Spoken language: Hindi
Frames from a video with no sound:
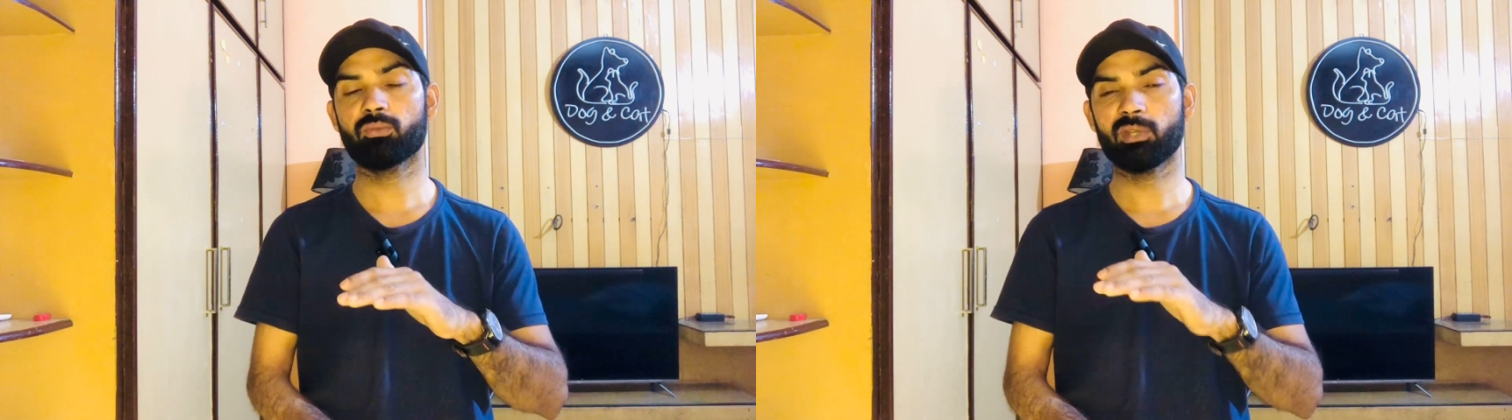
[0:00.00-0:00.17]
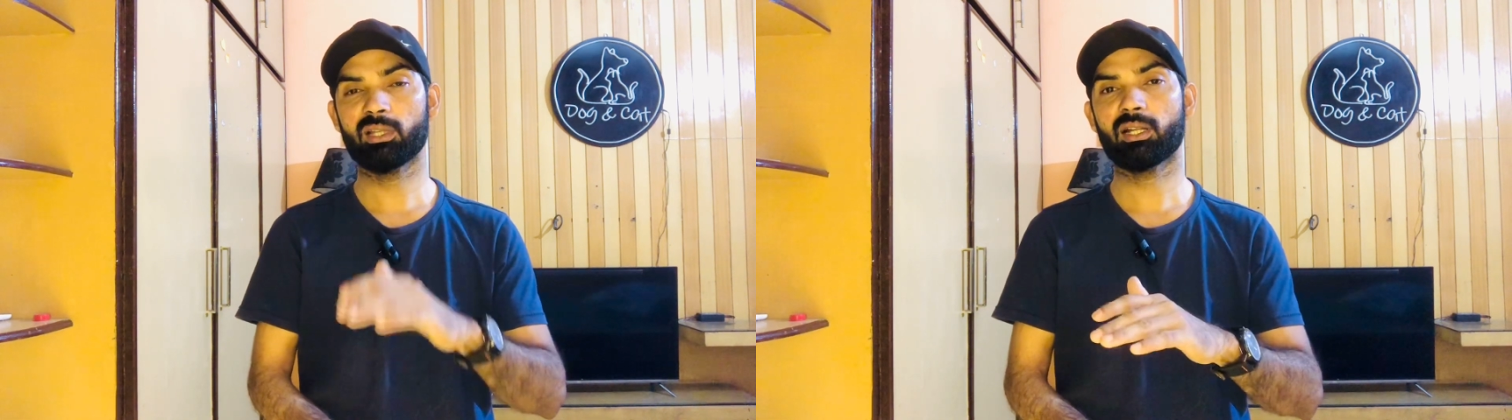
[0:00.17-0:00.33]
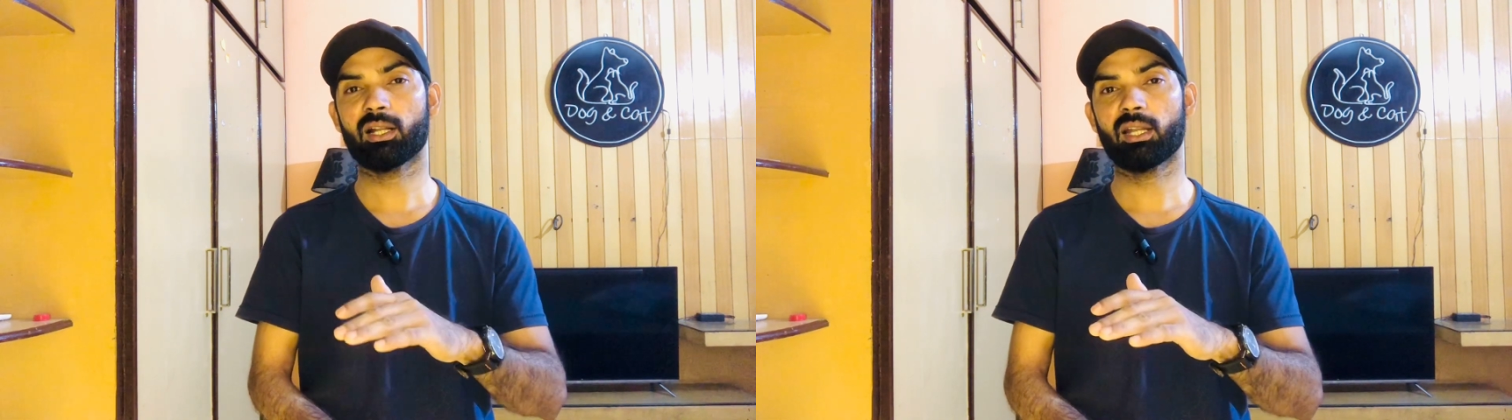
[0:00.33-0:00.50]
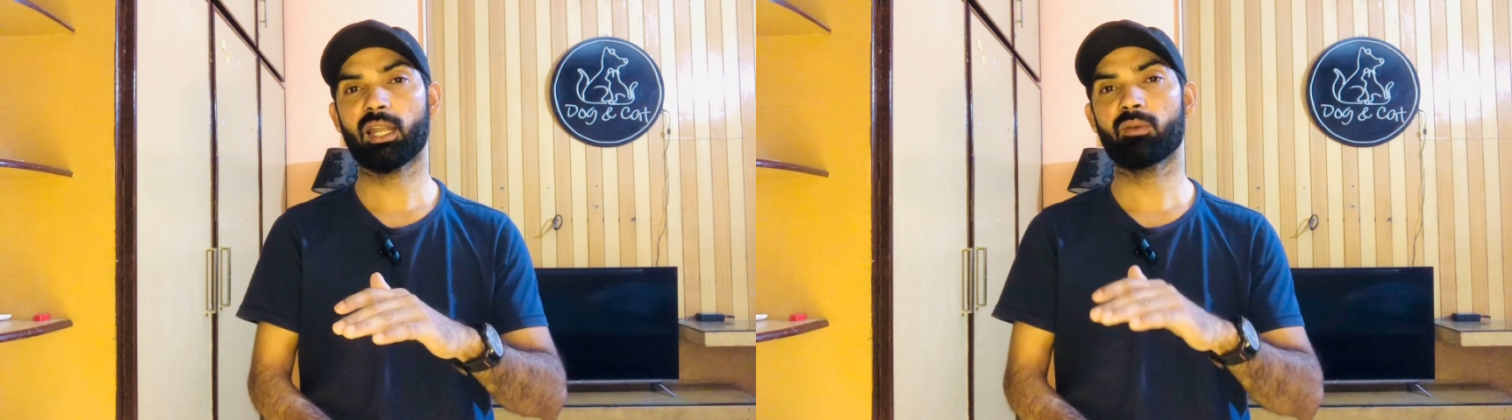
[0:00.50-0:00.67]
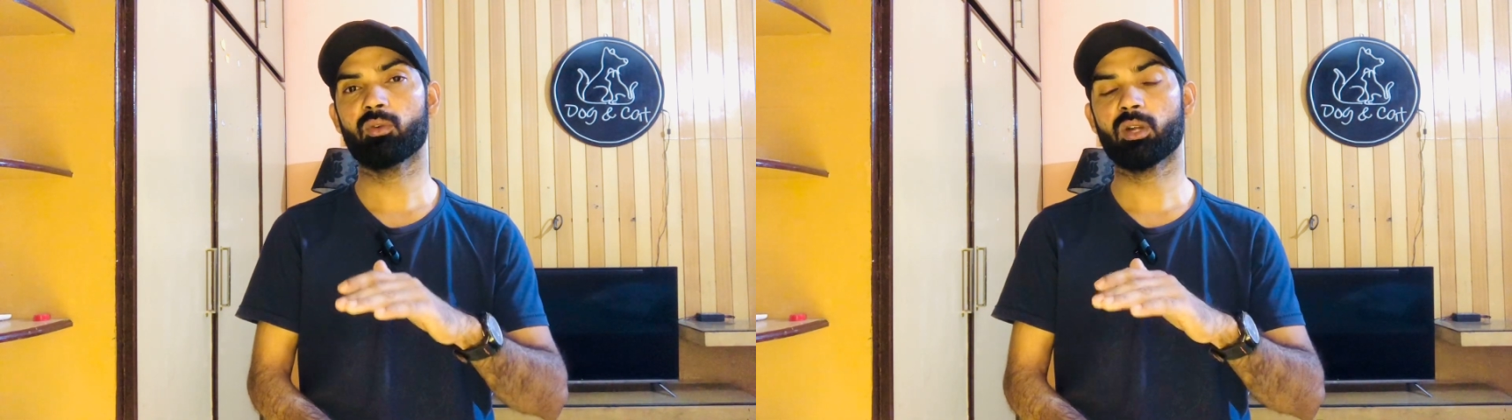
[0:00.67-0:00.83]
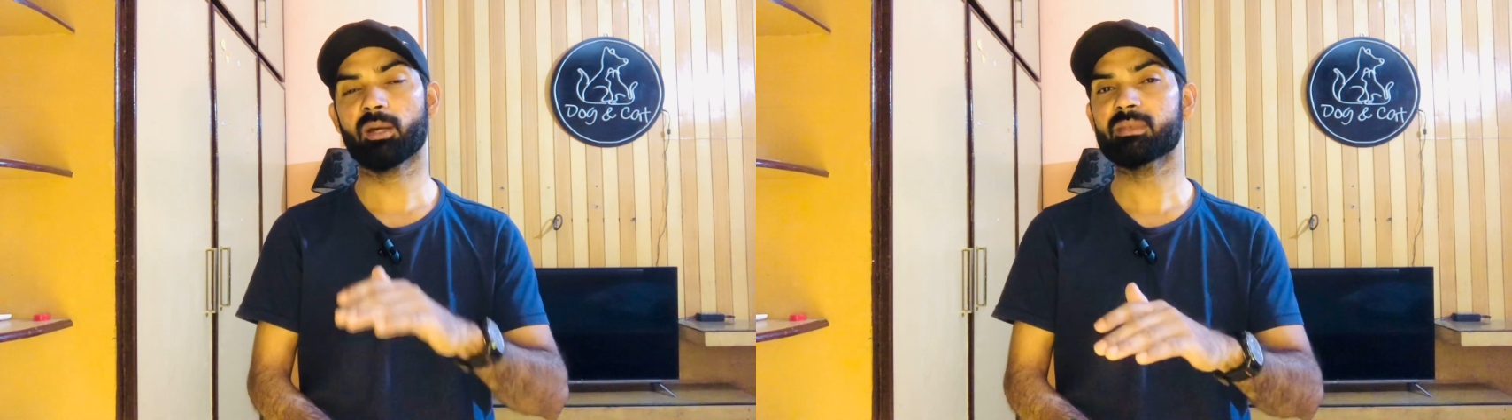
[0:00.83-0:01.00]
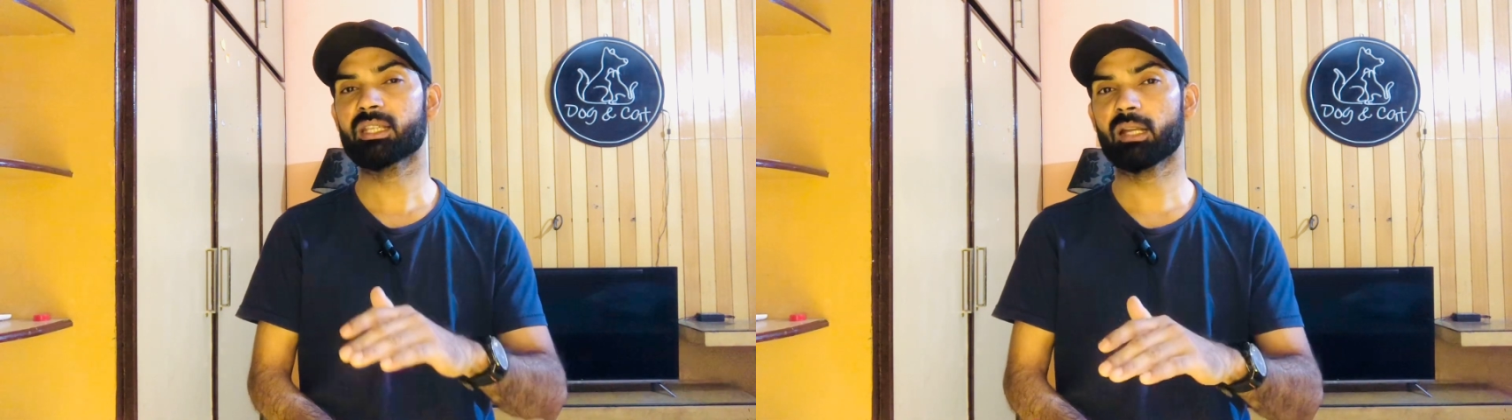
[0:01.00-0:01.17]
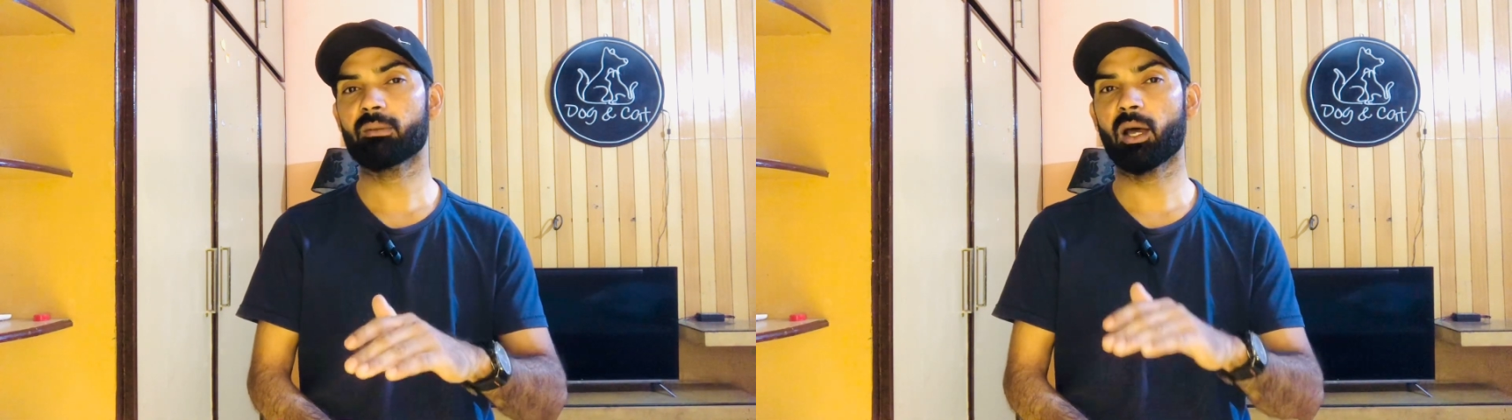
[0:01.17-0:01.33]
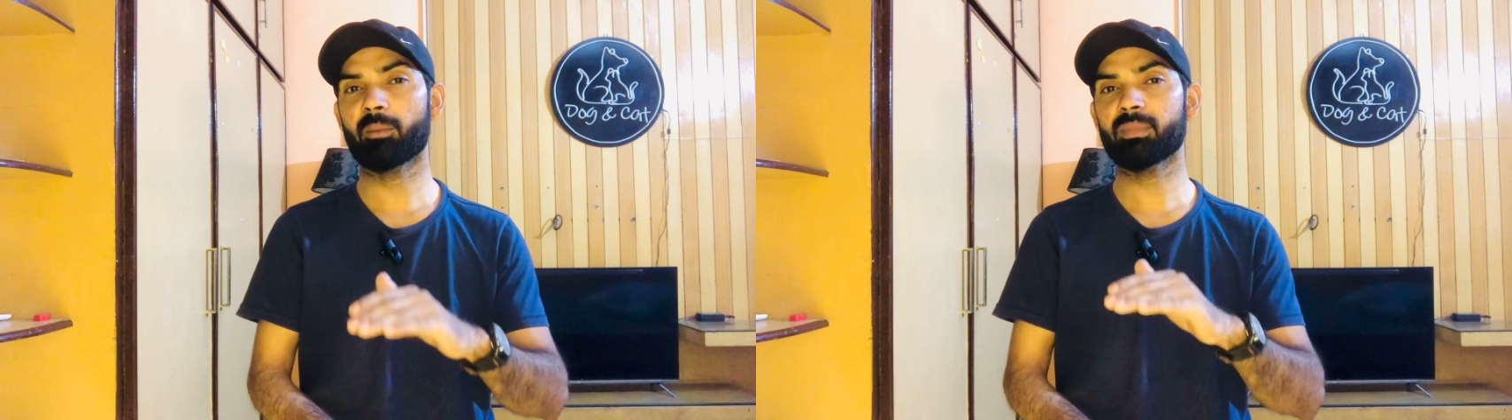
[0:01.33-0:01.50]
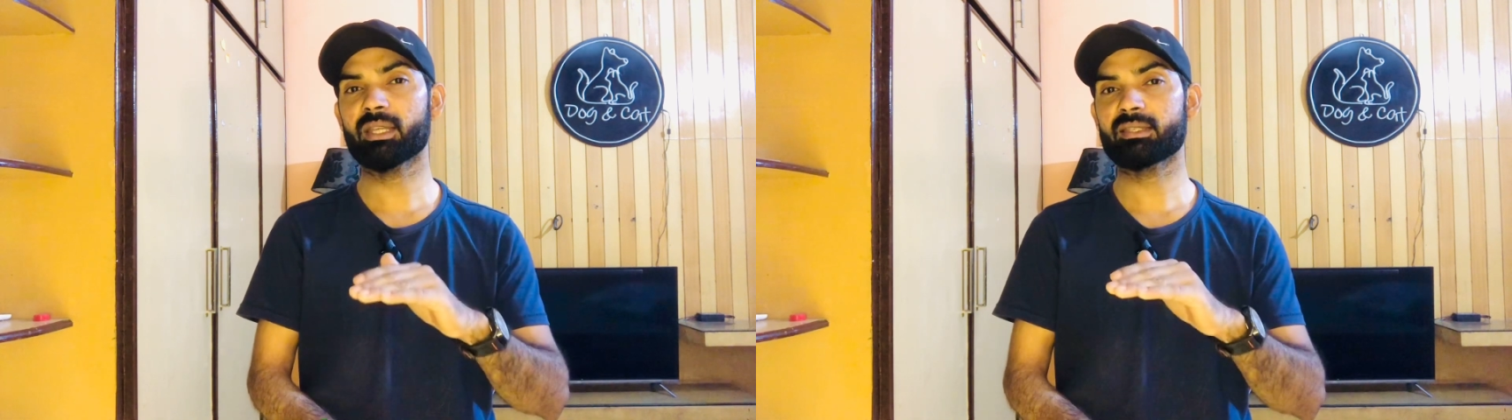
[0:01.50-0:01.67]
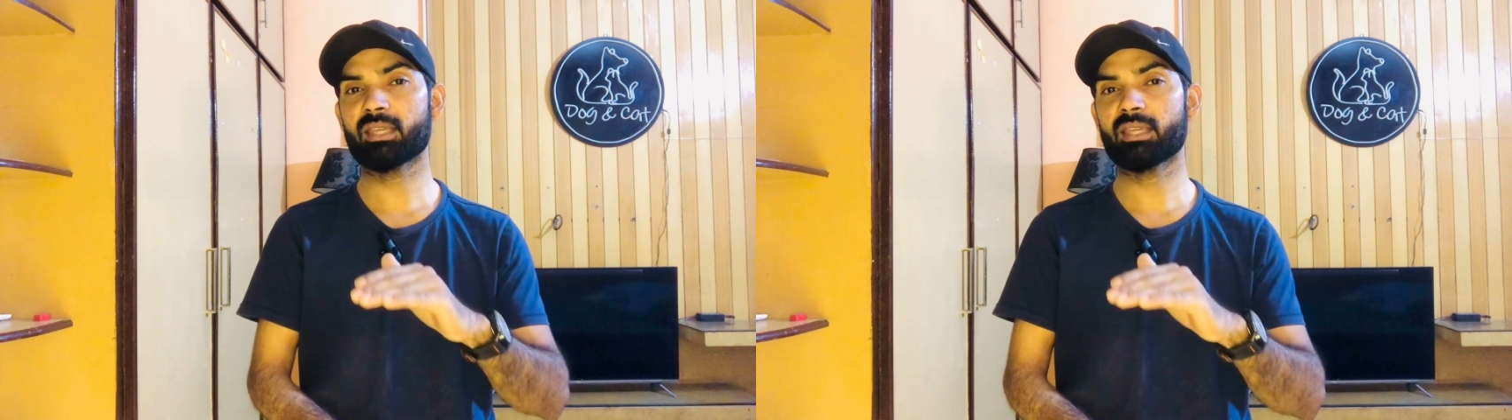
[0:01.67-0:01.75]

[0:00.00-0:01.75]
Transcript: फिल करना है वो कम से कम आपने